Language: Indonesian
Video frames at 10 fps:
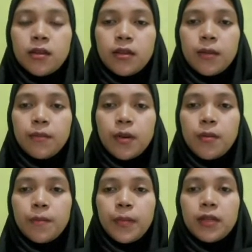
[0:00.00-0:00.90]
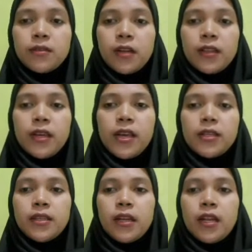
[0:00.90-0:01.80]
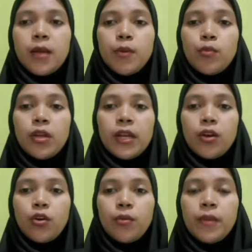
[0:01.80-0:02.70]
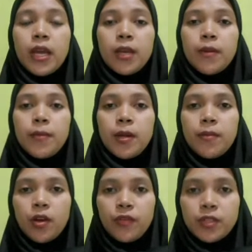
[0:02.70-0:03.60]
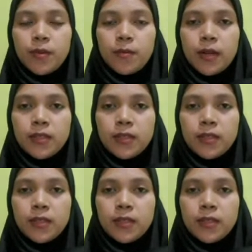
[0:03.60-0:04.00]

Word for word: dan bab 4 strategi ASEAN dalam pemulihan ekonomi akibat pandemi COVID-19,